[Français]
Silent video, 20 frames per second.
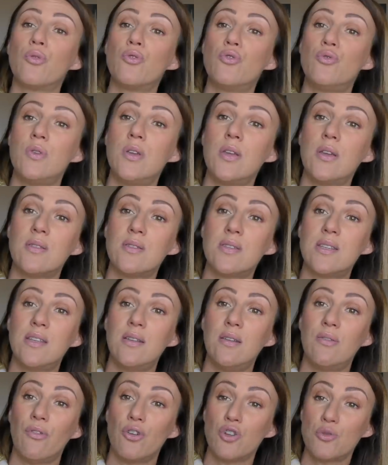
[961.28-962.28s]
produit.
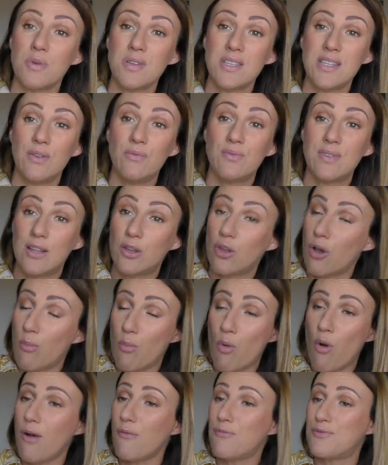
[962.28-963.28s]
Si franchement, si vous êtes comme
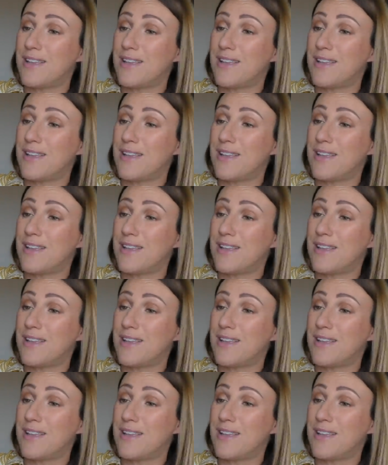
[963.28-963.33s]
moi,